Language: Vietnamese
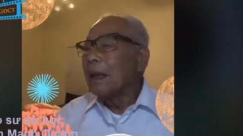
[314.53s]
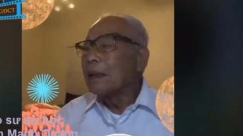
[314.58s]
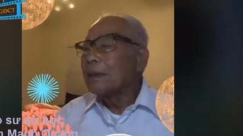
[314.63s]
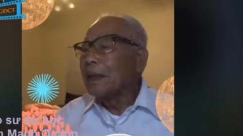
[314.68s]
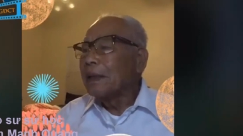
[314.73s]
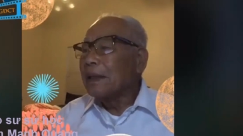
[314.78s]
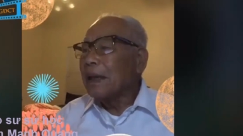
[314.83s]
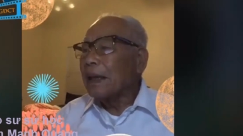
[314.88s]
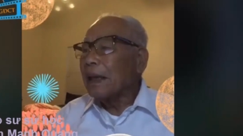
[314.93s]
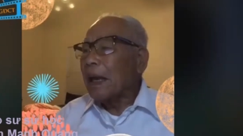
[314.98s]

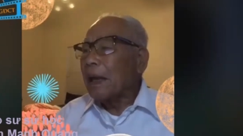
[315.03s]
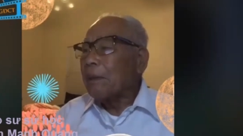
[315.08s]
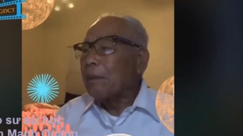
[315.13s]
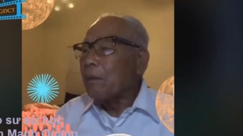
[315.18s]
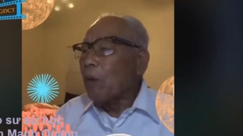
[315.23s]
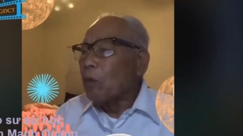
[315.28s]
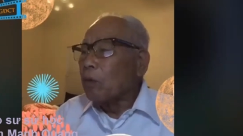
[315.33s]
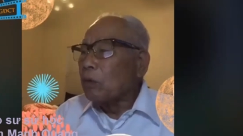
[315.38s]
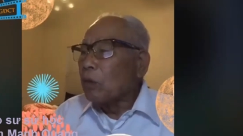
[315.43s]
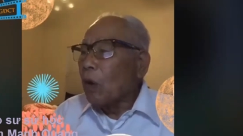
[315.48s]
Chiến tranh này
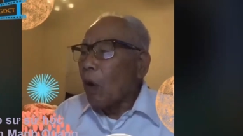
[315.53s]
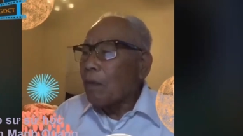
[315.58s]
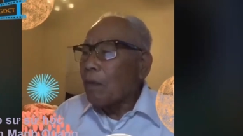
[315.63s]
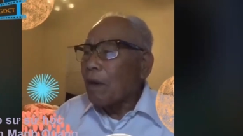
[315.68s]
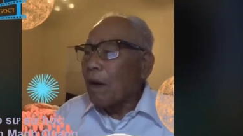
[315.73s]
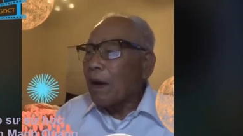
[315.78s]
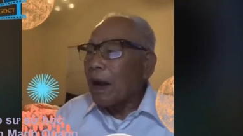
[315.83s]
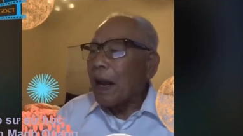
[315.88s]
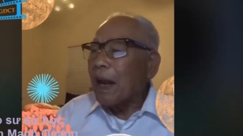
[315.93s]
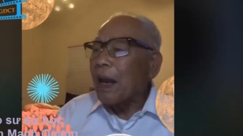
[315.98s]
bùng nổ
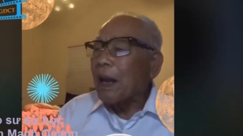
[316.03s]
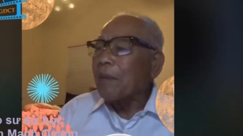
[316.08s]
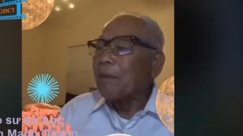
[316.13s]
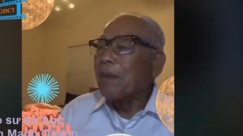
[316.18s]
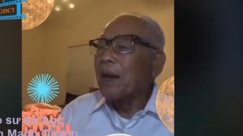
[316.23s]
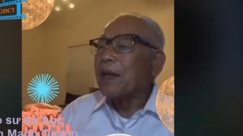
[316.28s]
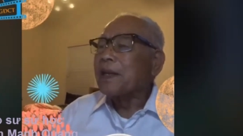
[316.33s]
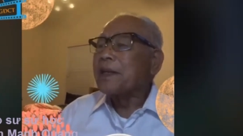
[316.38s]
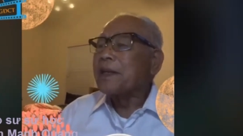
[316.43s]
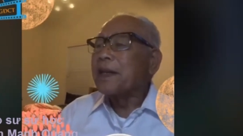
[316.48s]
vào ngày
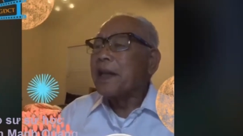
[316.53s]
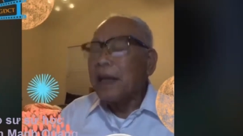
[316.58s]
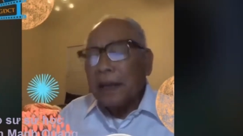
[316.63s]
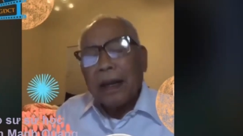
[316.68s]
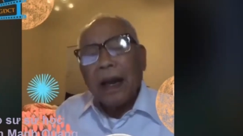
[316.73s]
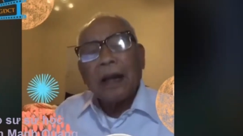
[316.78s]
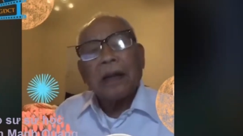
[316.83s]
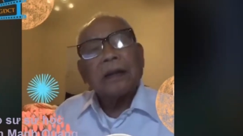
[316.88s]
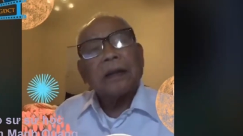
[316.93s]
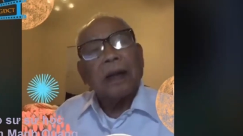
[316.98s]
mười chín
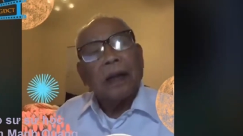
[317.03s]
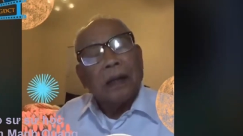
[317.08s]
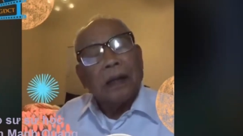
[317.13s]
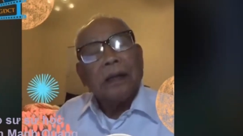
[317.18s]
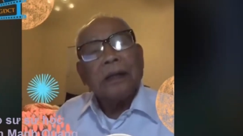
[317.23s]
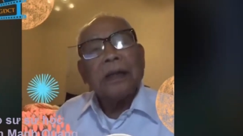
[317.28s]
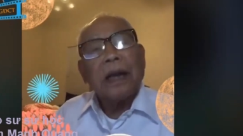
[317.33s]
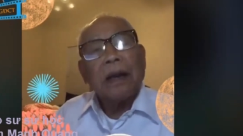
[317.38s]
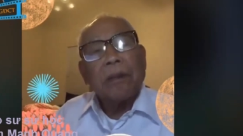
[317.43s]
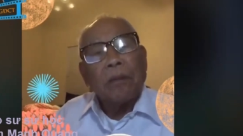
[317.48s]
tháng
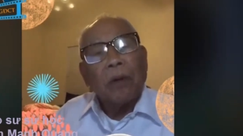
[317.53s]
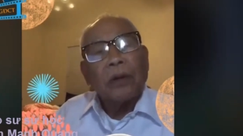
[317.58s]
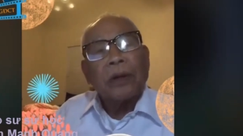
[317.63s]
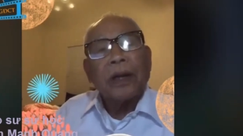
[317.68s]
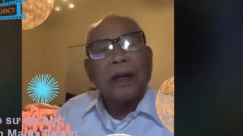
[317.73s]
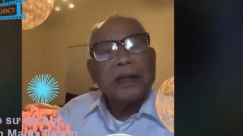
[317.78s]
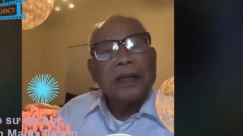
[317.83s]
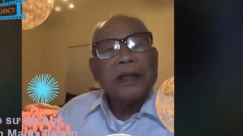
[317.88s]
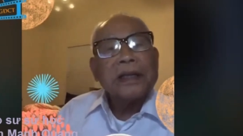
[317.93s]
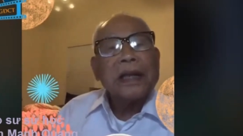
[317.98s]
tư năm một
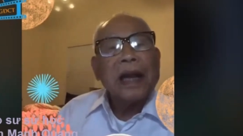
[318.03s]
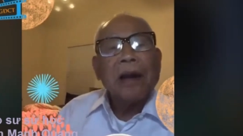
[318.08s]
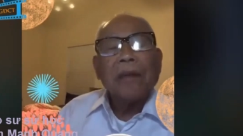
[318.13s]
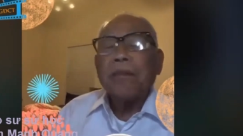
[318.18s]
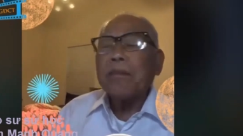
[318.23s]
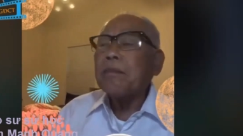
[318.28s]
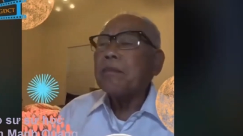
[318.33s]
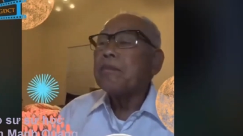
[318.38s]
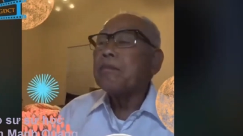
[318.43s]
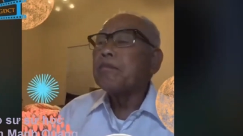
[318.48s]
nghìn bảy
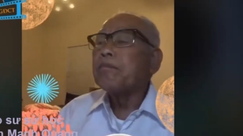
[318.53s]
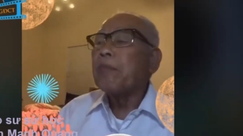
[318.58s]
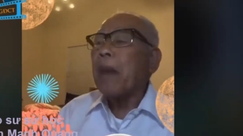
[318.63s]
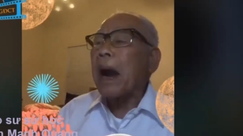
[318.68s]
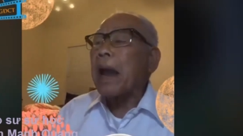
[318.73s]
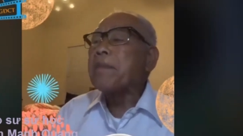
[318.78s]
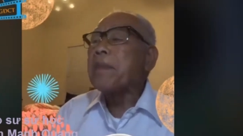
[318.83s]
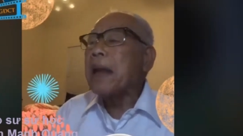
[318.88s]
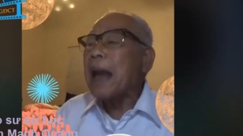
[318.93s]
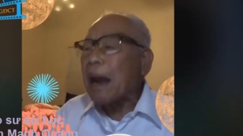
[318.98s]
trăm
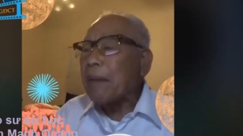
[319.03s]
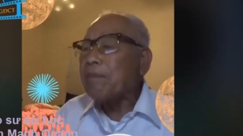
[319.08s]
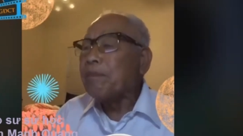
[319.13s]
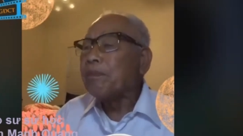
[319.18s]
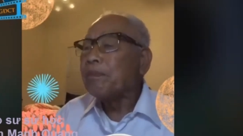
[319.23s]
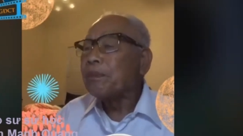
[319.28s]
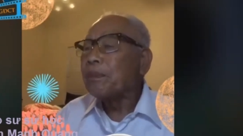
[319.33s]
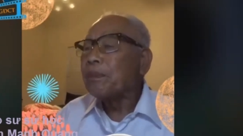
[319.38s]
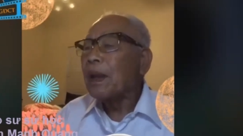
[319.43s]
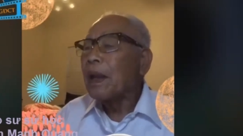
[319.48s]
bảy mươi lăm
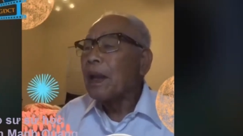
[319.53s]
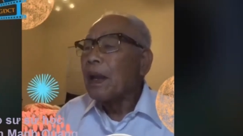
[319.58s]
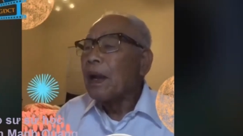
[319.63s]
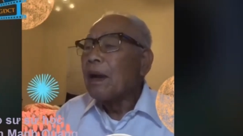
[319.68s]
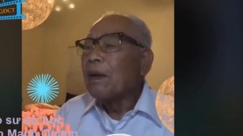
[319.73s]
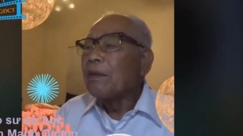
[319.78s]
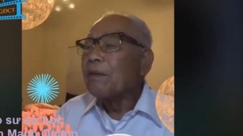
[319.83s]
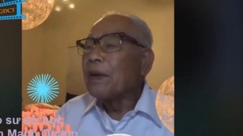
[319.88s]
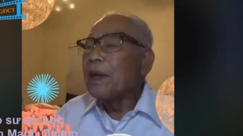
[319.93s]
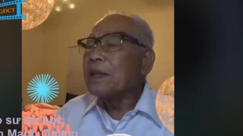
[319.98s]

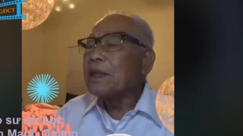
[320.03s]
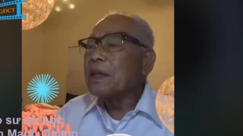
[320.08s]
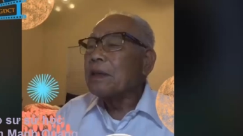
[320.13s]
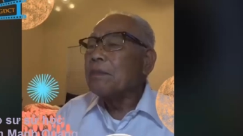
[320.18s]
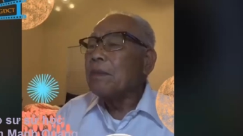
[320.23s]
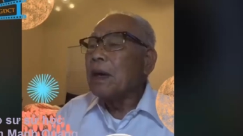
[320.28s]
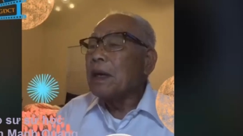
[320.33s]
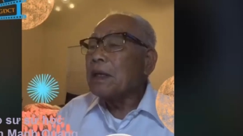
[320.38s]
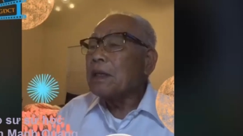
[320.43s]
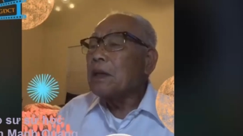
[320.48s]
vì sự
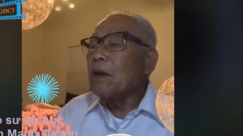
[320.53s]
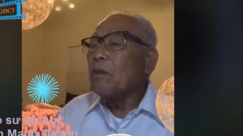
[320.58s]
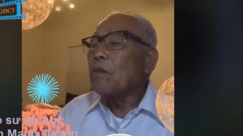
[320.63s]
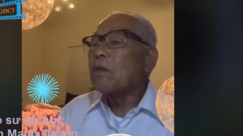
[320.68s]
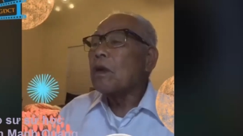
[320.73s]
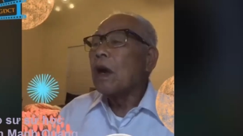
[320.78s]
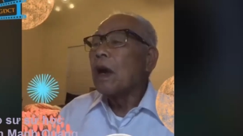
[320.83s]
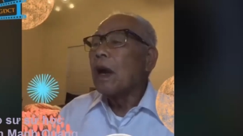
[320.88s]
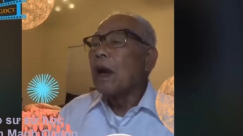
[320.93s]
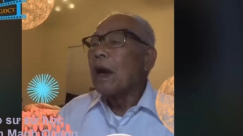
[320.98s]
bức xúc
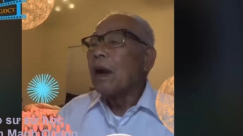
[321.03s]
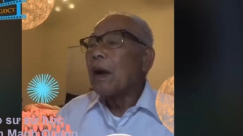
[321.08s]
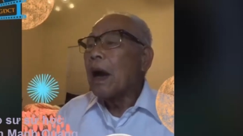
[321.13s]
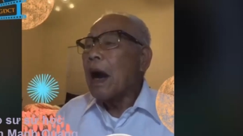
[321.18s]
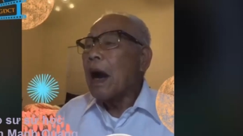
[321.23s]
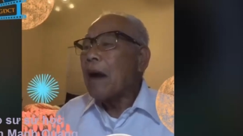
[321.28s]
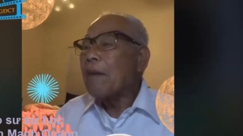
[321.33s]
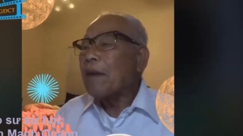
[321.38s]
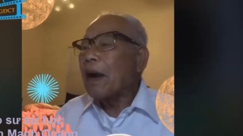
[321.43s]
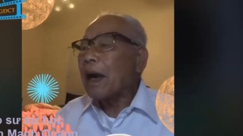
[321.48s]

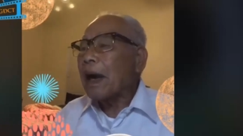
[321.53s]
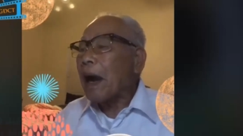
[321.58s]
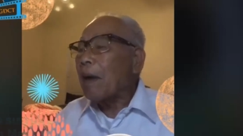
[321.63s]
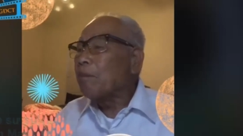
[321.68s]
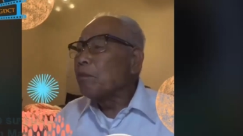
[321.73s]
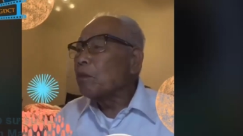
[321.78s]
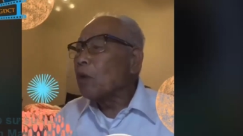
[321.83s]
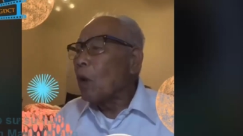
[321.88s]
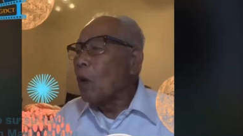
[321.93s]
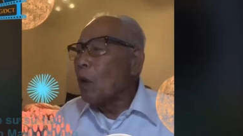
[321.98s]
và
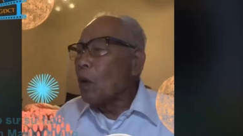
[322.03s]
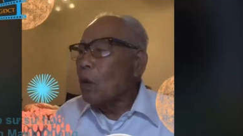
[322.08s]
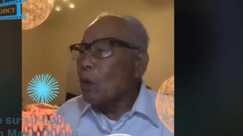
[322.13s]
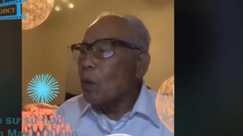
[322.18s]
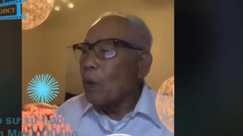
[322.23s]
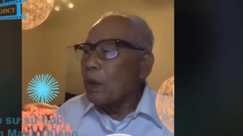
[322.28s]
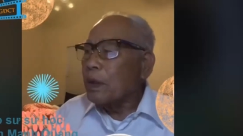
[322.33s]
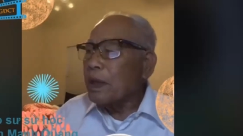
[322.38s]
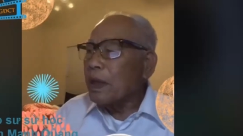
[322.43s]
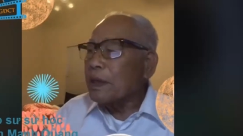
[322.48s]
căm thù
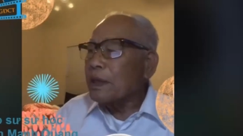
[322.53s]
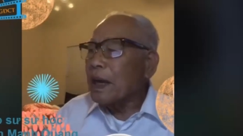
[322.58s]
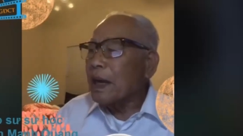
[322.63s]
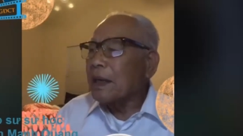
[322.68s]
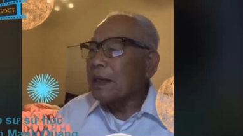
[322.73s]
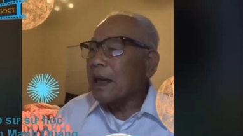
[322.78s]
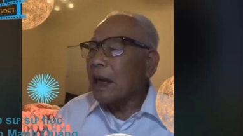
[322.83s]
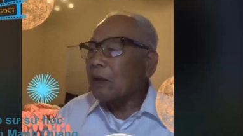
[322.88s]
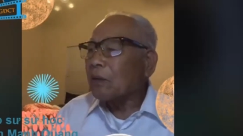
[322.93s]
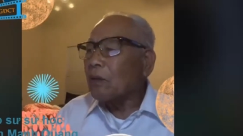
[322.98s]
của nhân
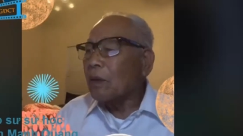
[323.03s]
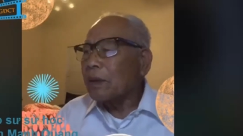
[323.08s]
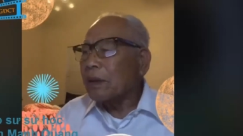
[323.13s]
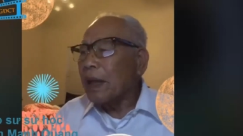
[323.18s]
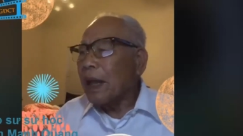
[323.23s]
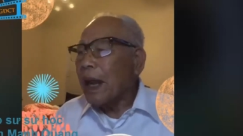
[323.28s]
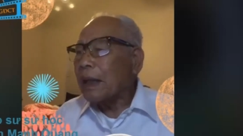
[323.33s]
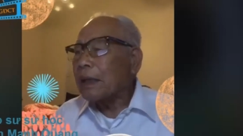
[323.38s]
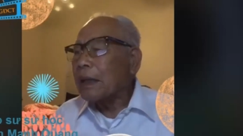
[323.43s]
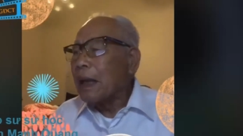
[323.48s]
dân các thuộc
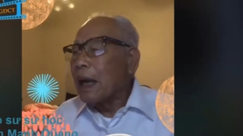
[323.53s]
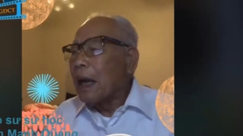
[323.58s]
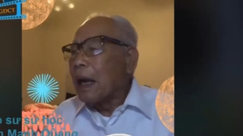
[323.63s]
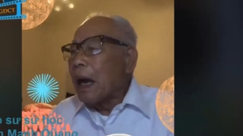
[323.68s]
địa